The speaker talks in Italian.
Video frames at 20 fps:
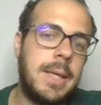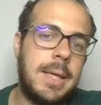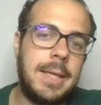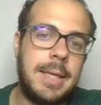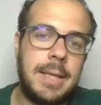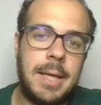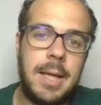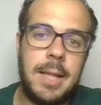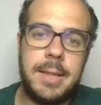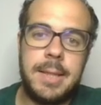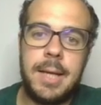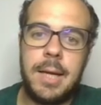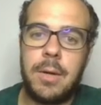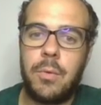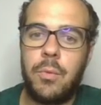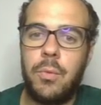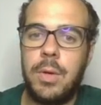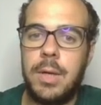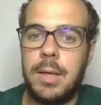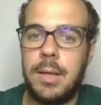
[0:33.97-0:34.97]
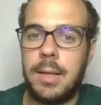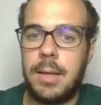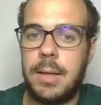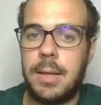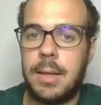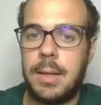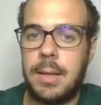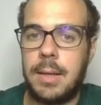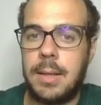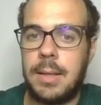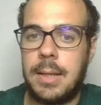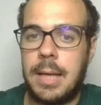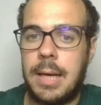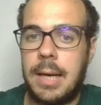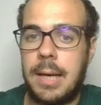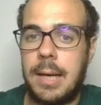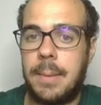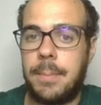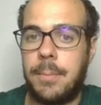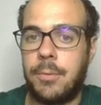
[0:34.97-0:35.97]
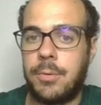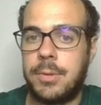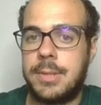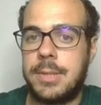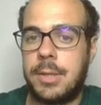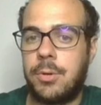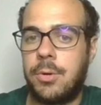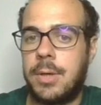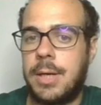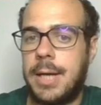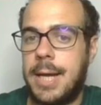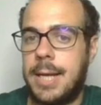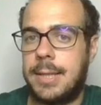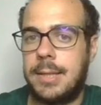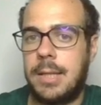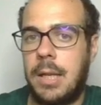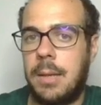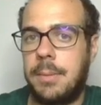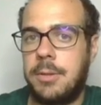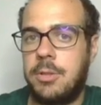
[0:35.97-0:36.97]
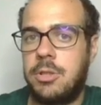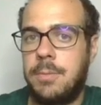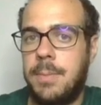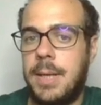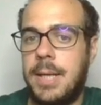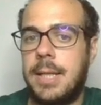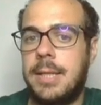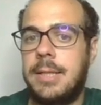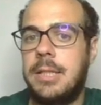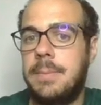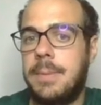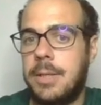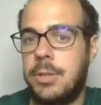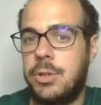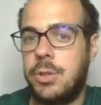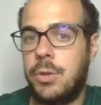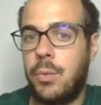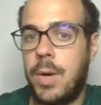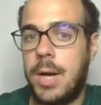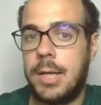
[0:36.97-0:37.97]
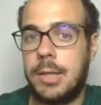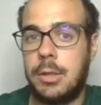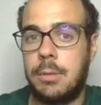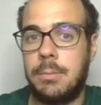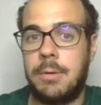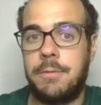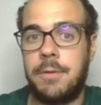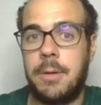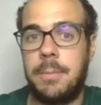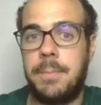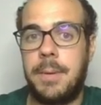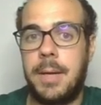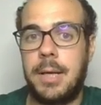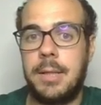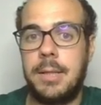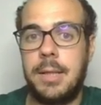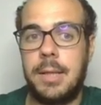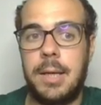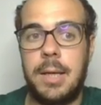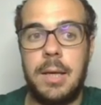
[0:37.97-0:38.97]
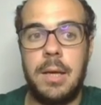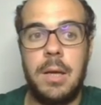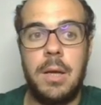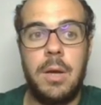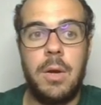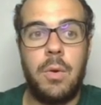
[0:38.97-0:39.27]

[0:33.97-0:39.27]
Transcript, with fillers: In realtà qui la mossa corretta, la principale è D per C4 per far perdere